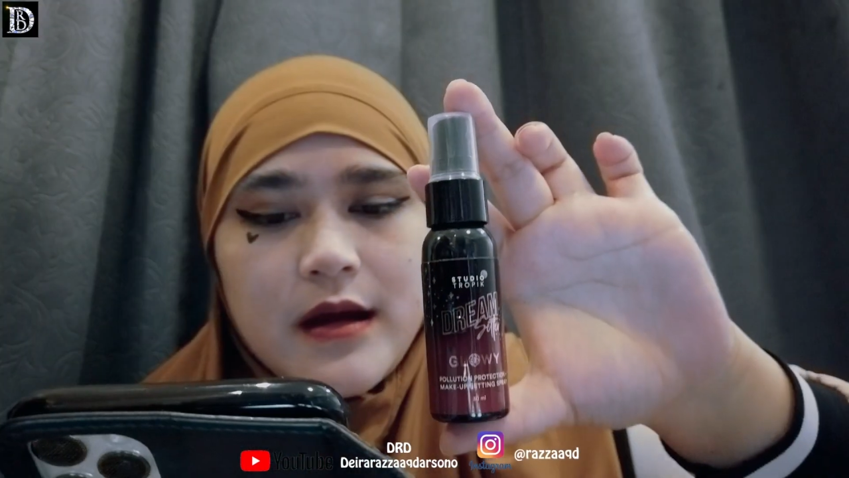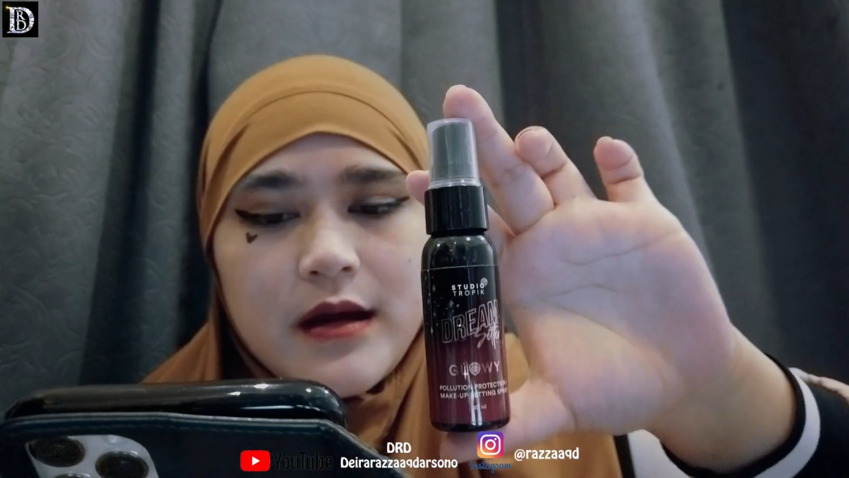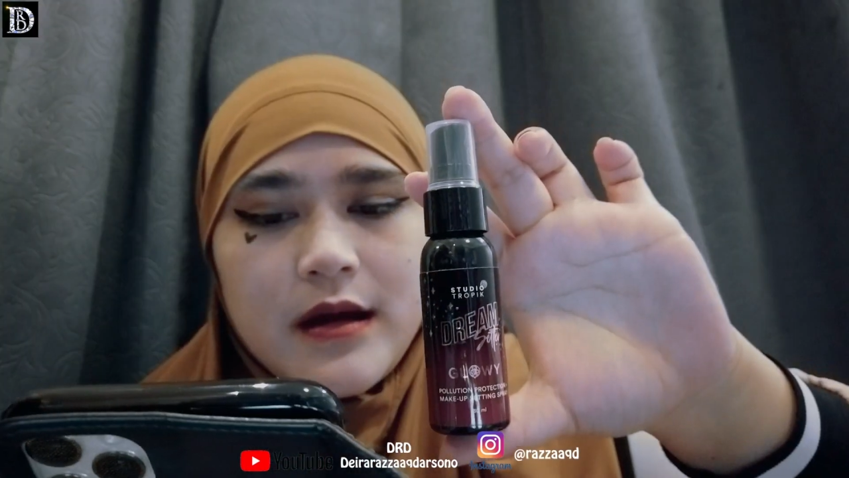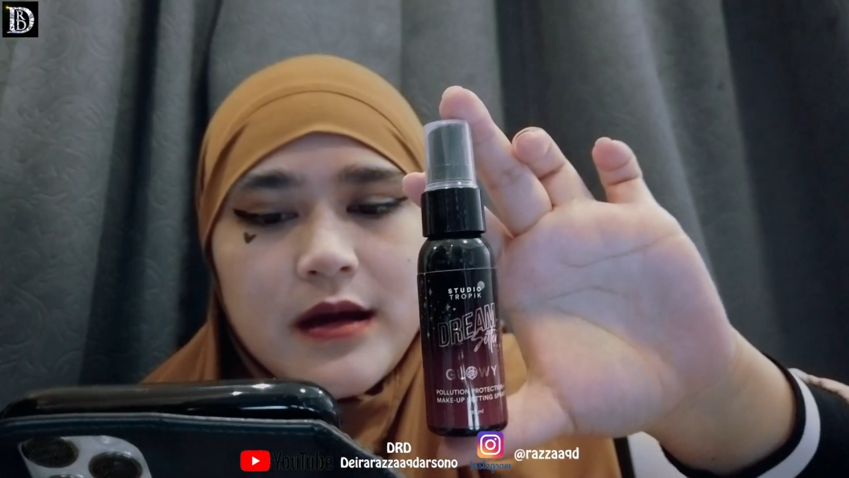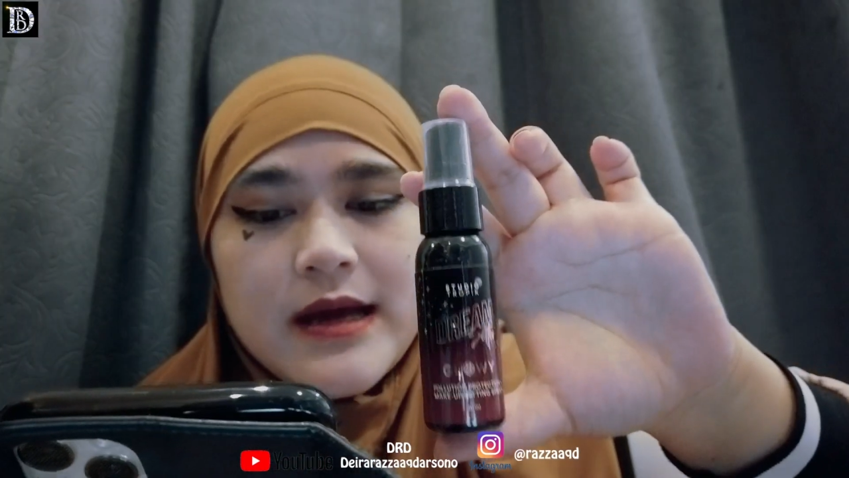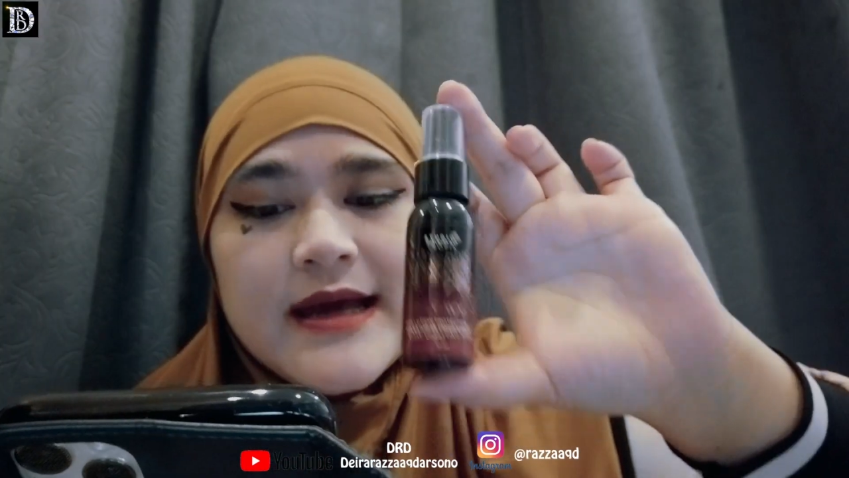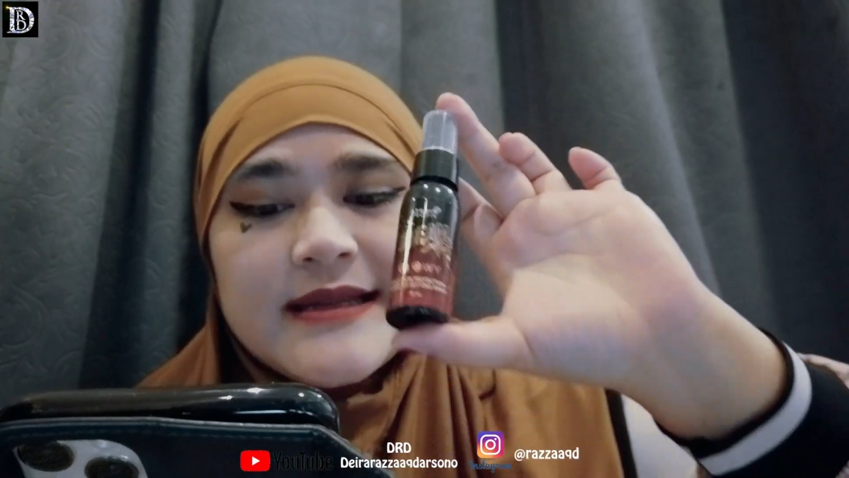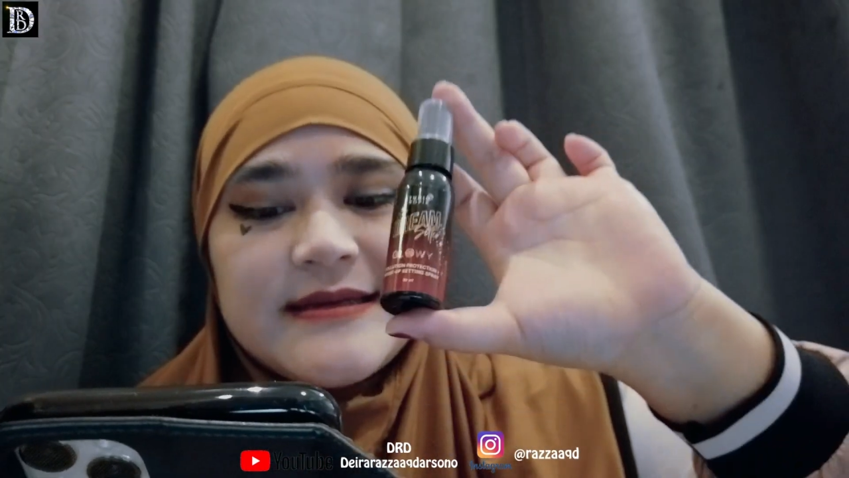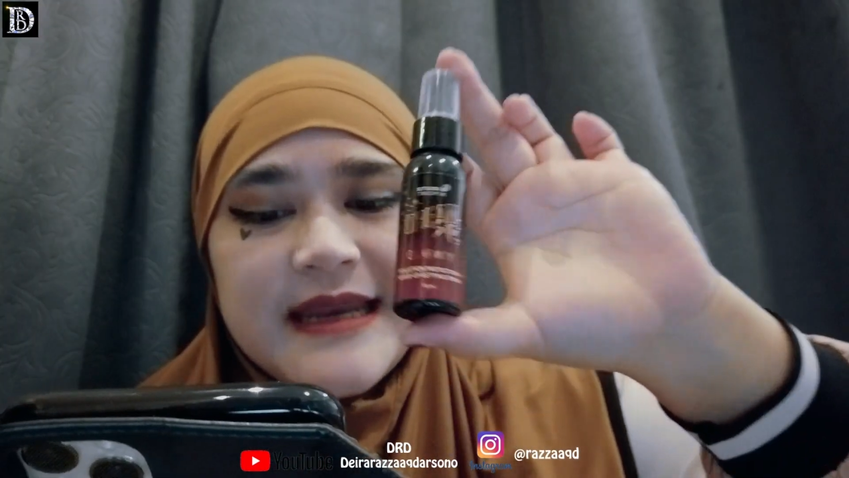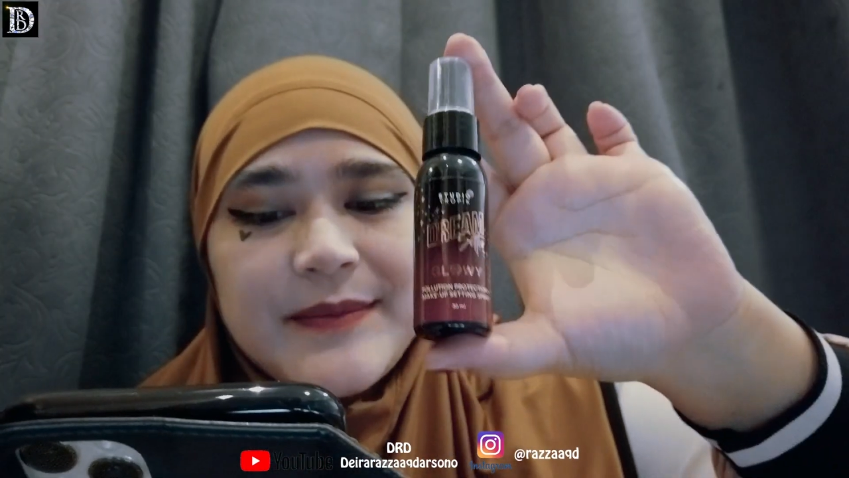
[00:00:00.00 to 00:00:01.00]
uh,
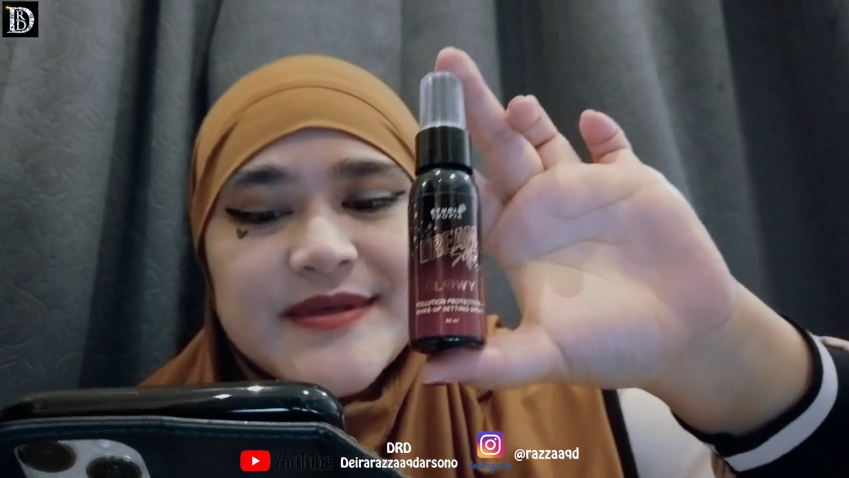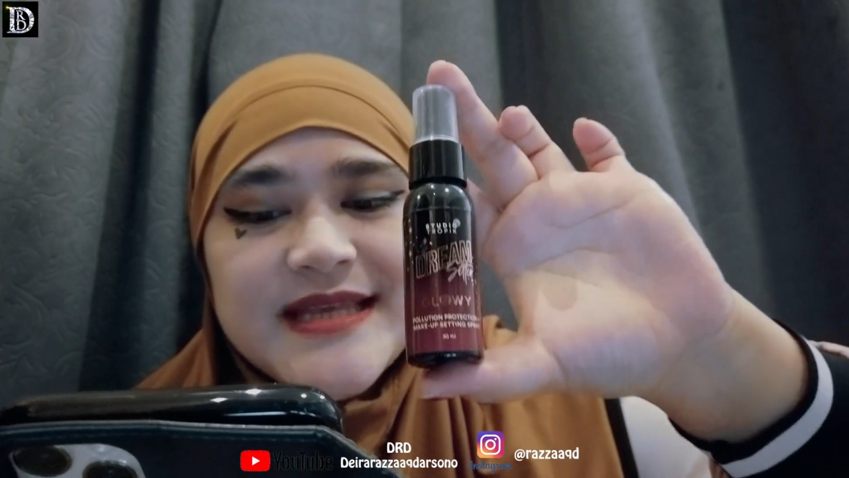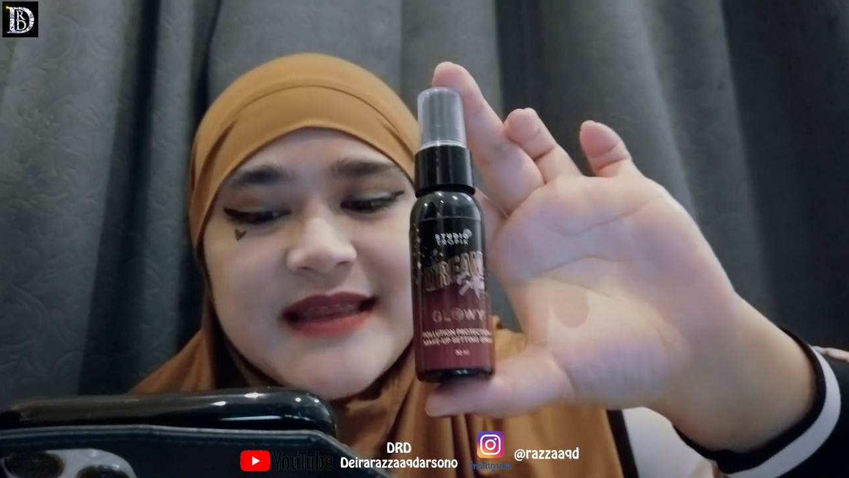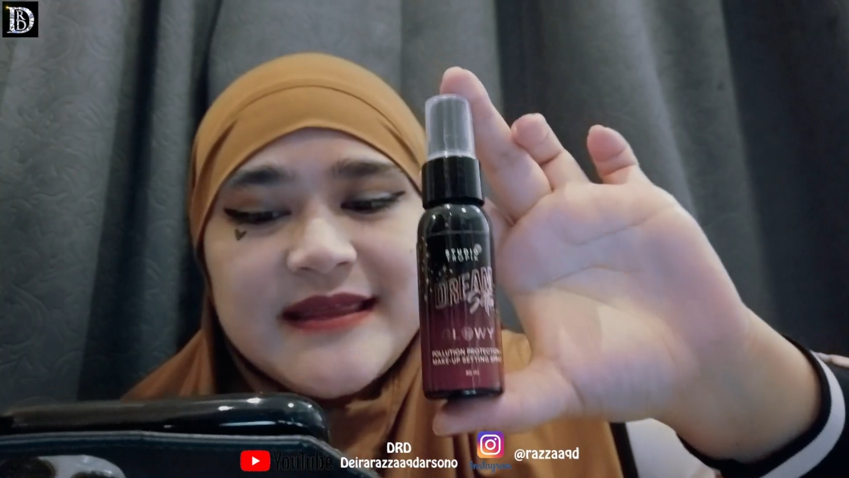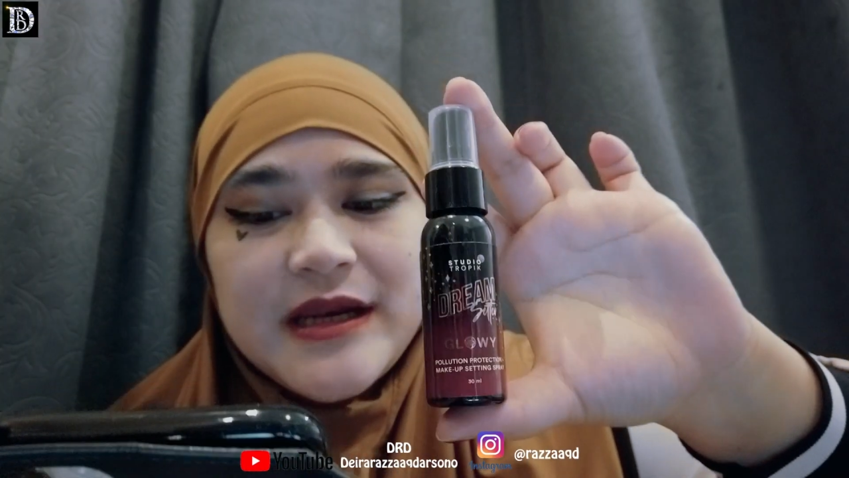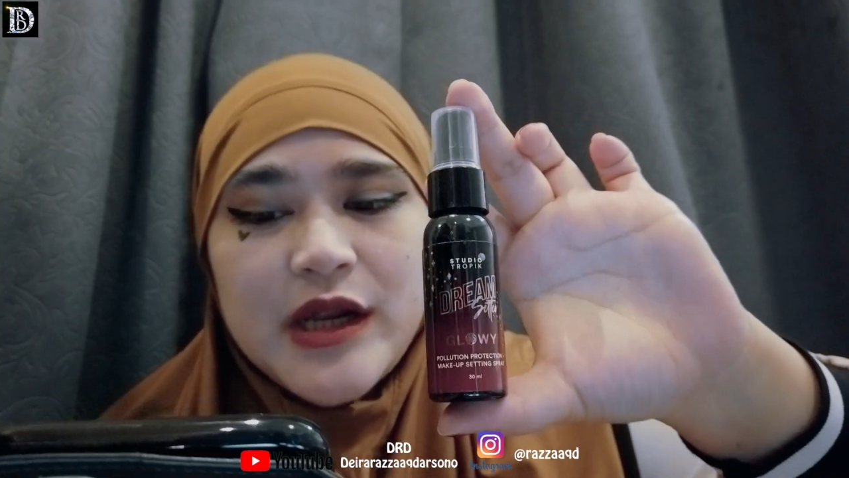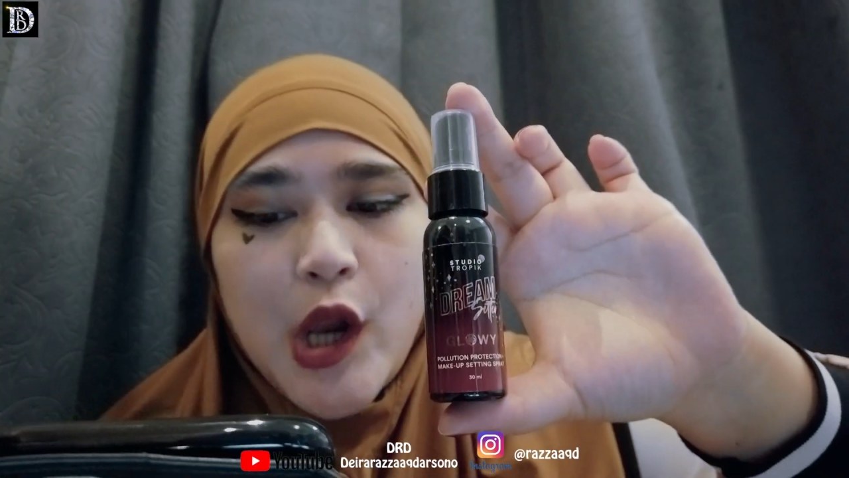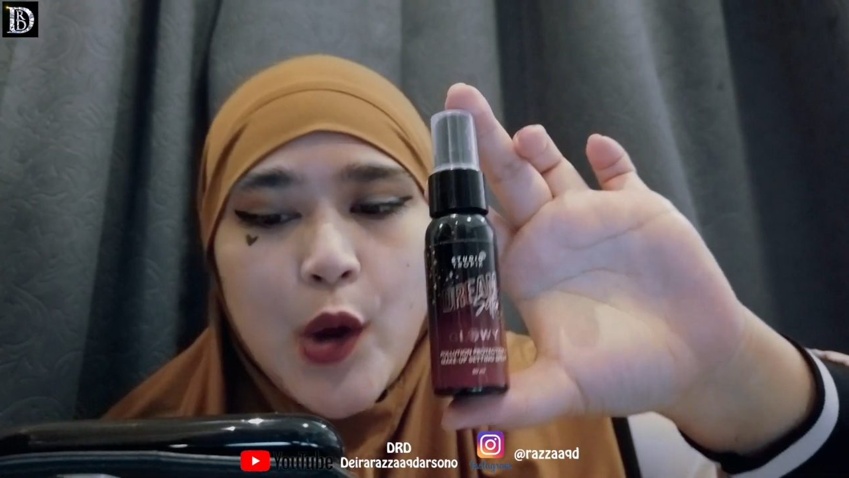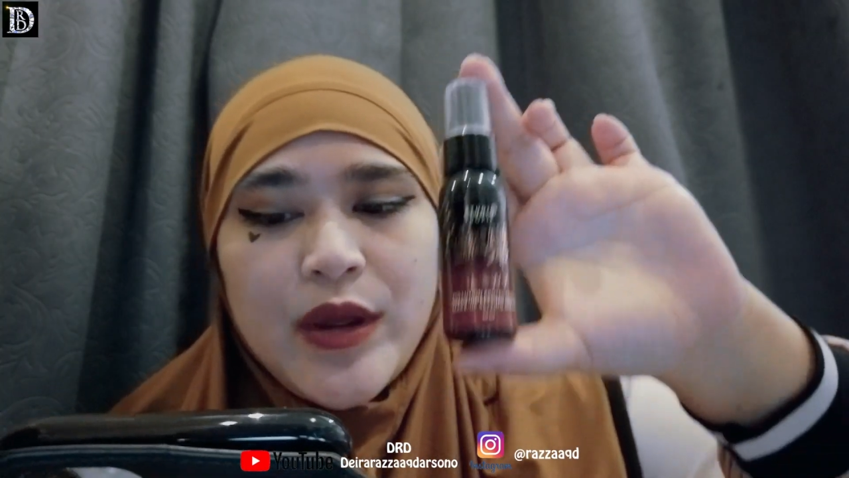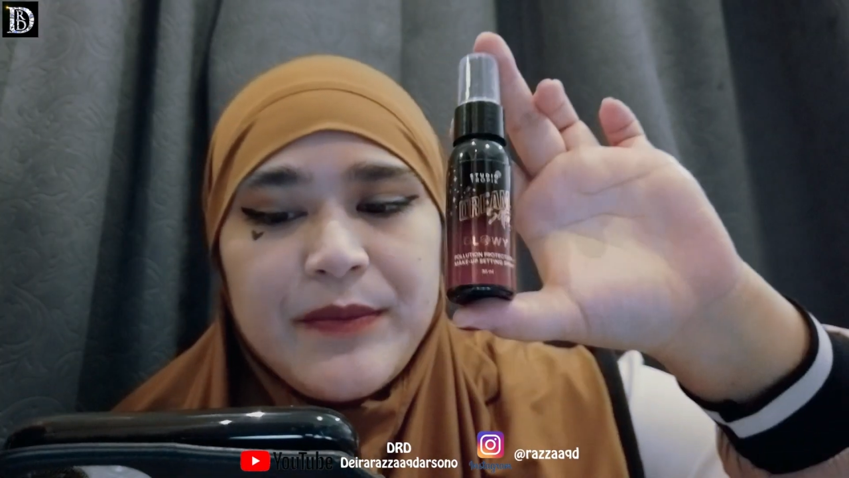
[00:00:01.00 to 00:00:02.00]
Dream Setter
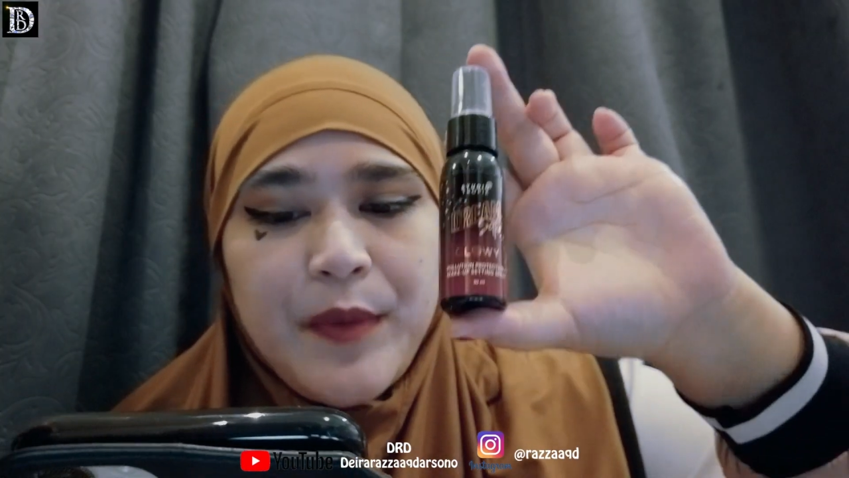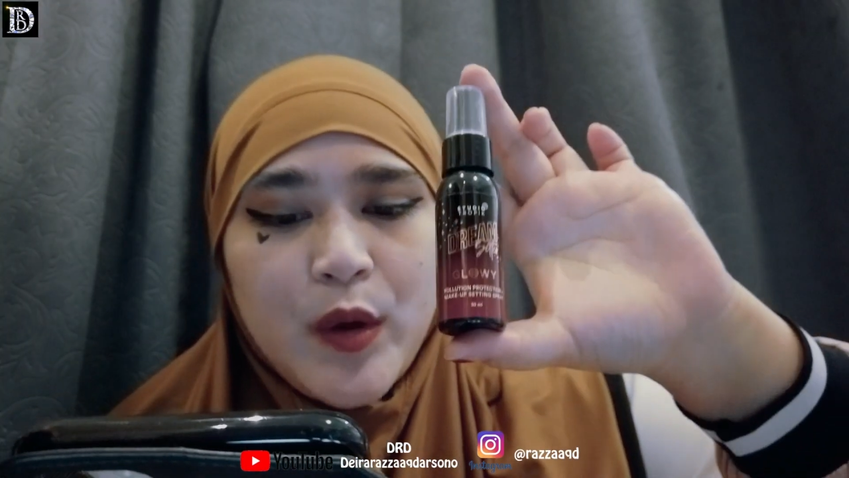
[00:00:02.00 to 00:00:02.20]
Glowing